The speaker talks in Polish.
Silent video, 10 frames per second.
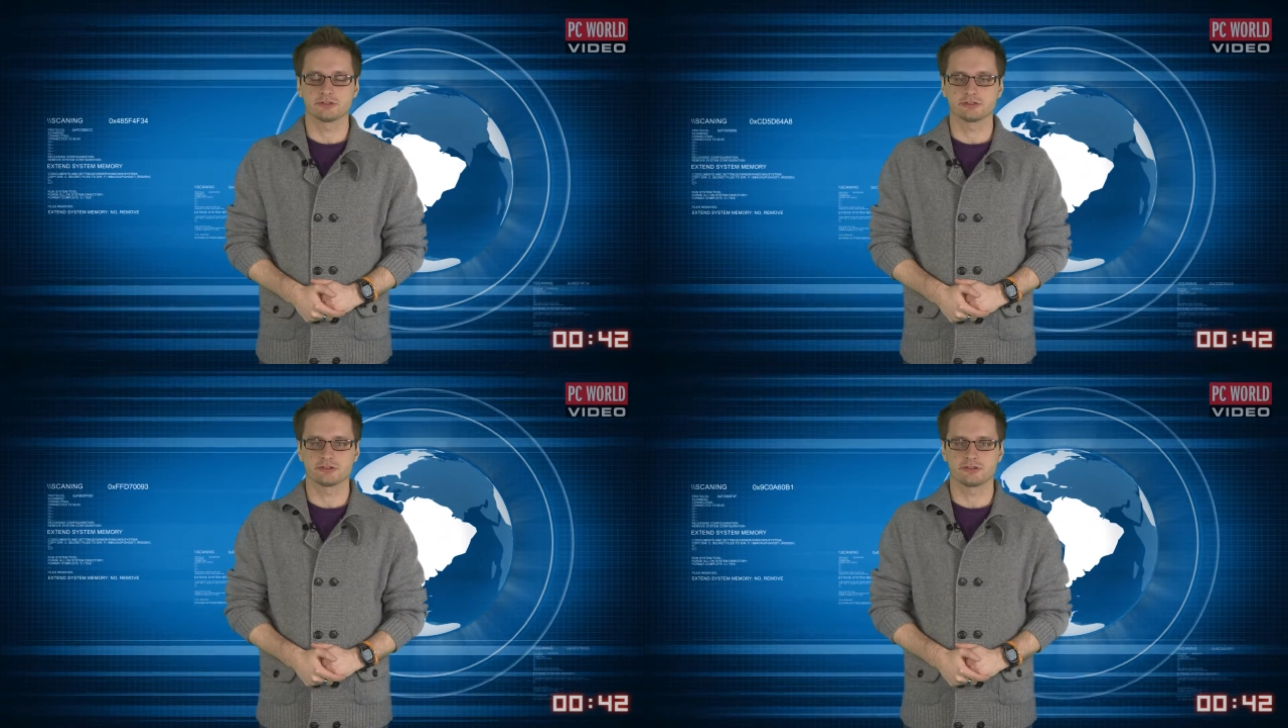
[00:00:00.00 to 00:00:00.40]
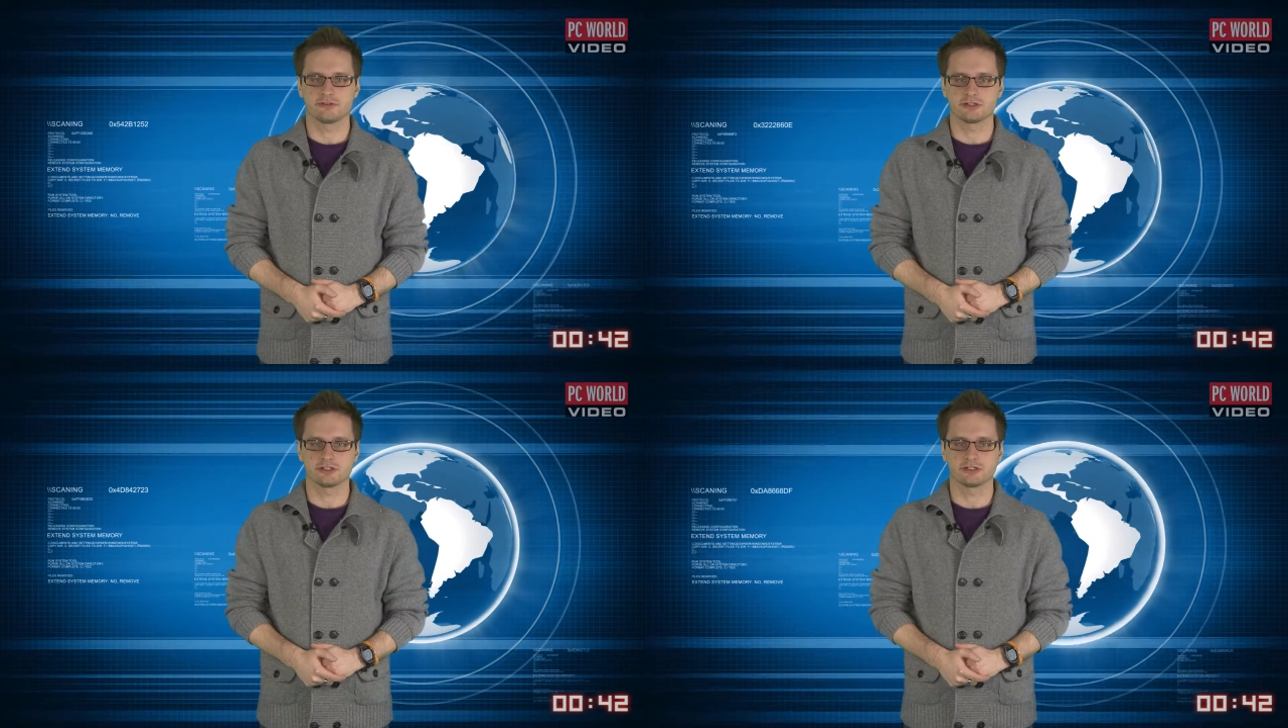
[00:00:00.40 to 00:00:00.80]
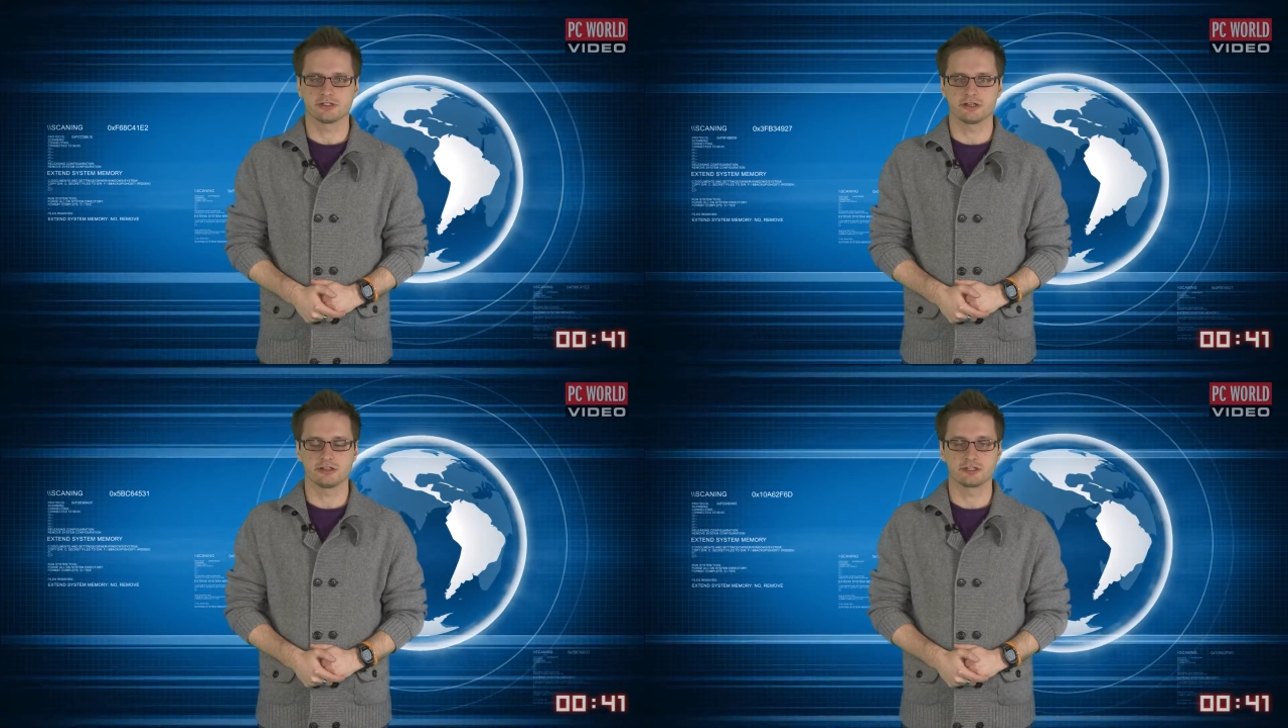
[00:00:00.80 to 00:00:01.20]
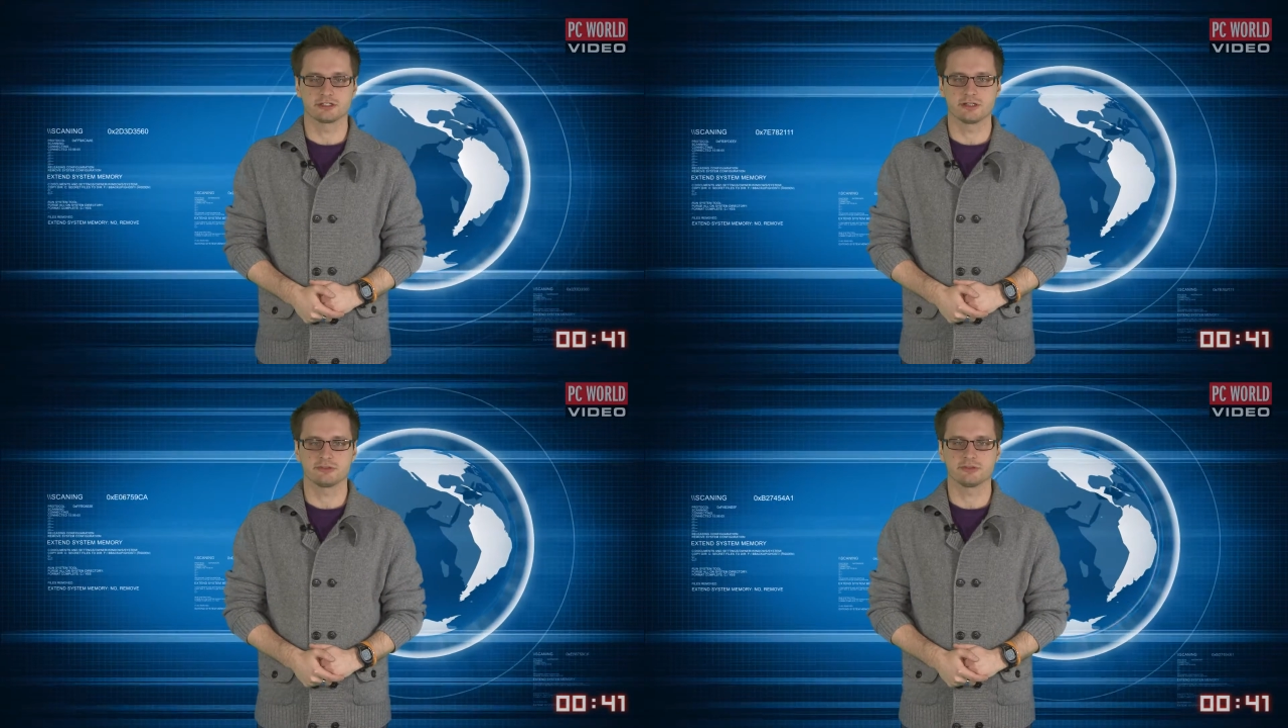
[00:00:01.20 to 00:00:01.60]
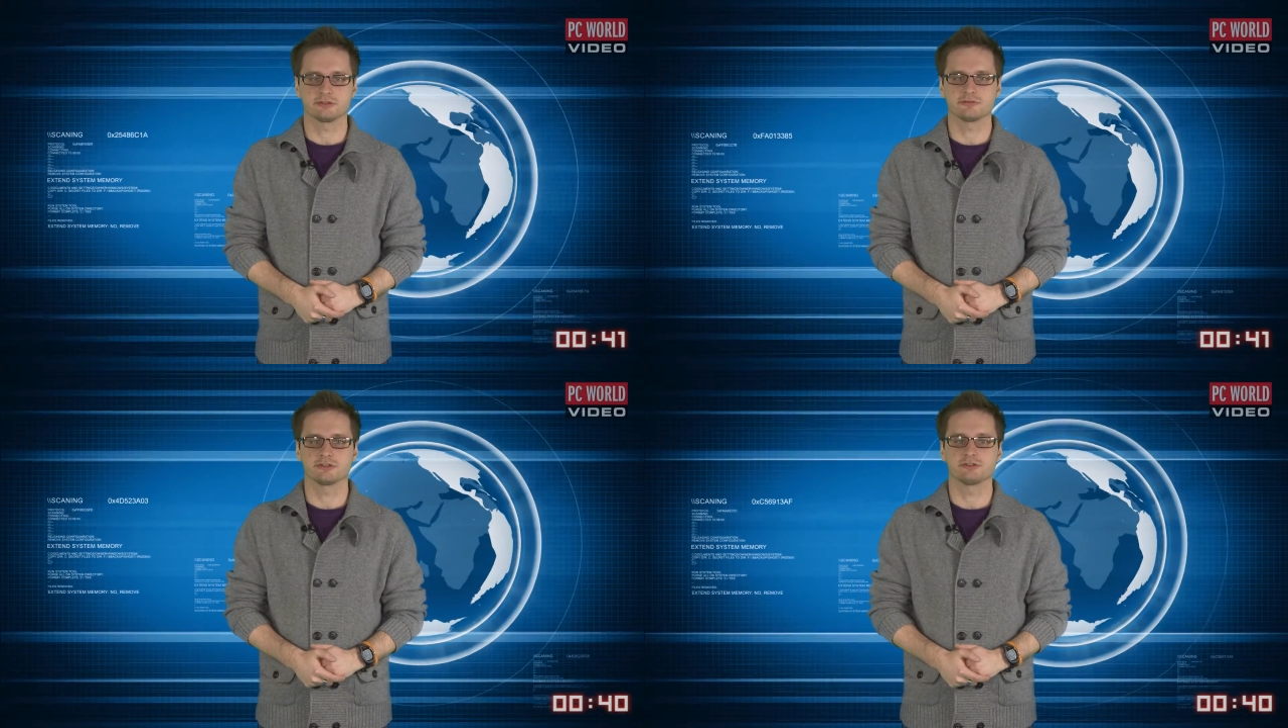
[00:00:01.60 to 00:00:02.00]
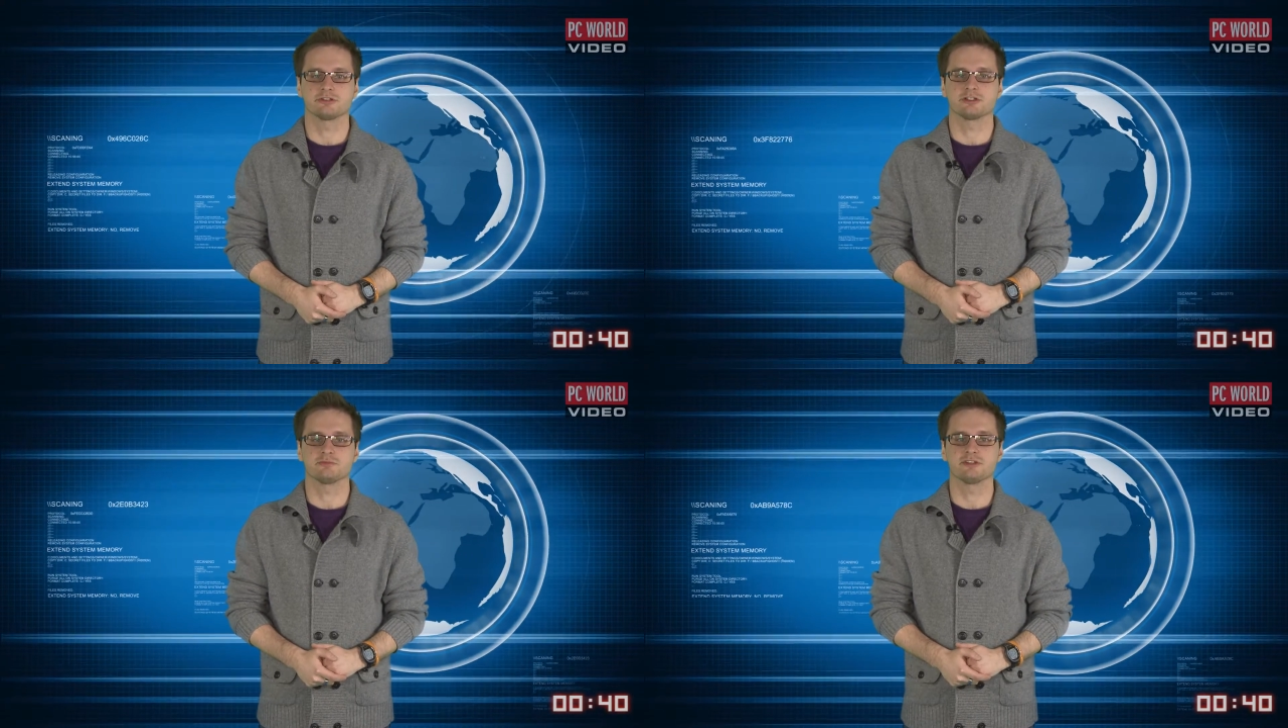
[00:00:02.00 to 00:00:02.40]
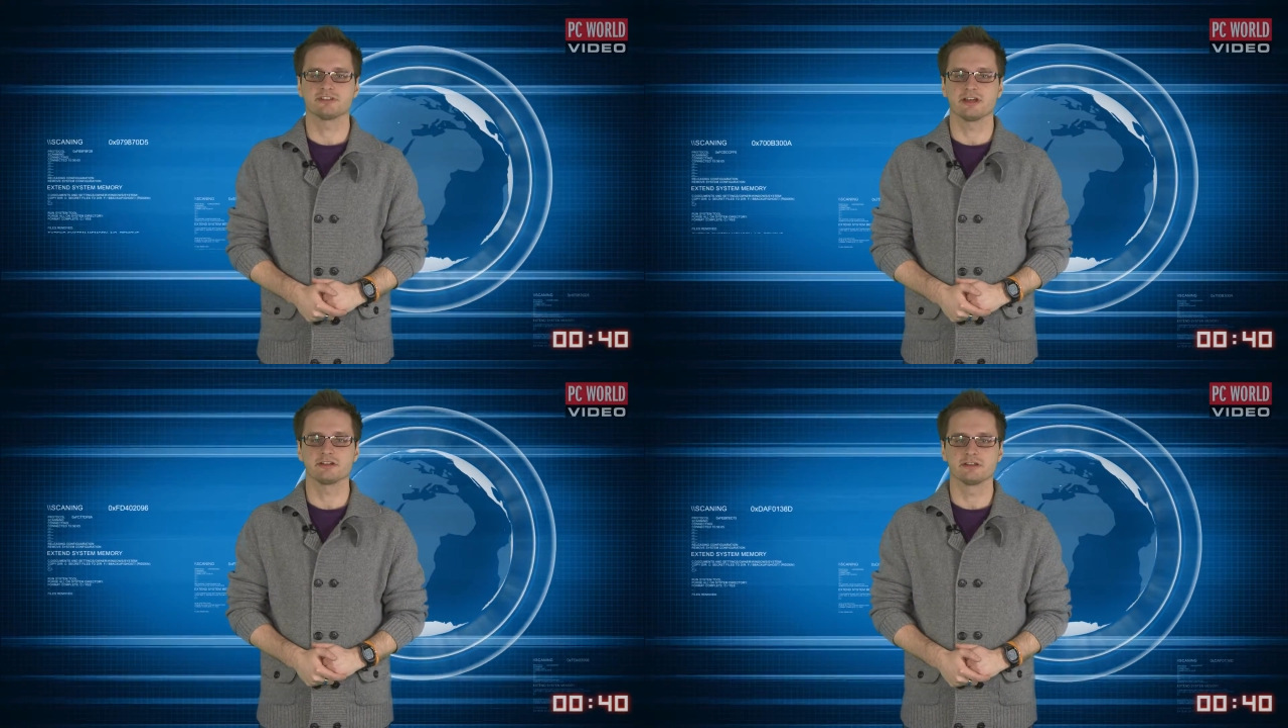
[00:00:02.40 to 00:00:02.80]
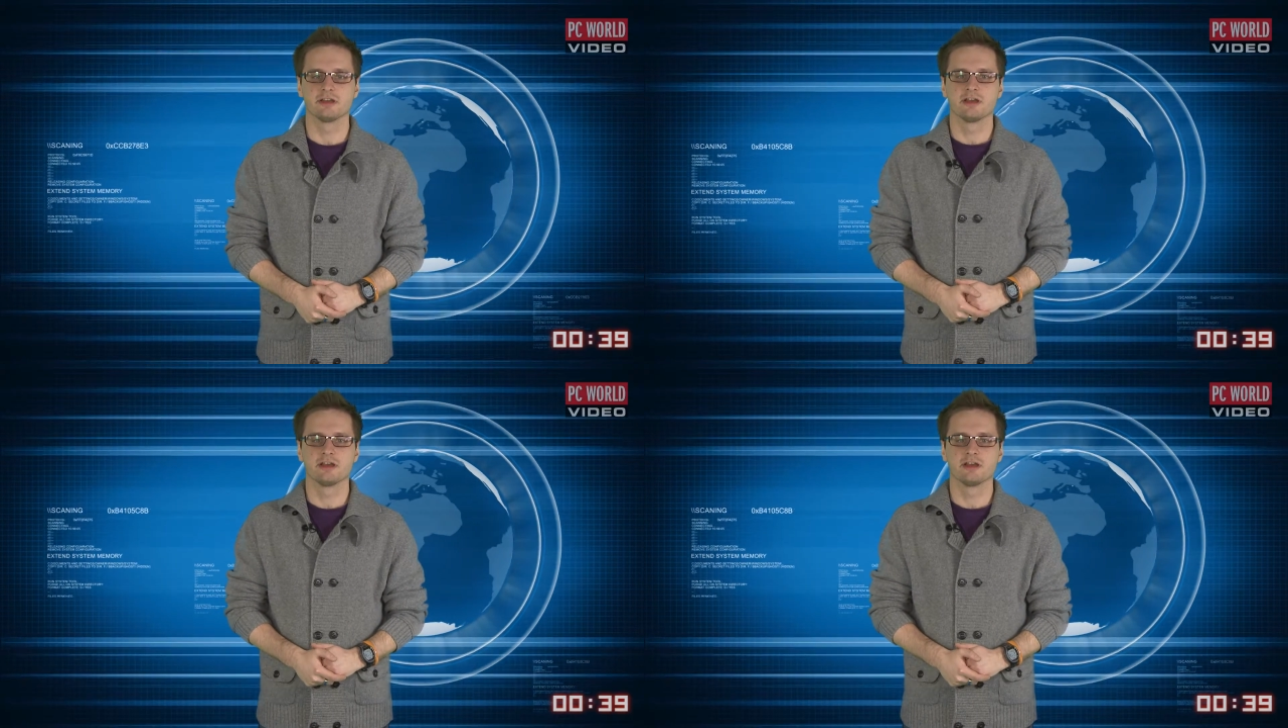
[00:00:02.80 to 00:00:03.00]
1024 x 786 pikseli.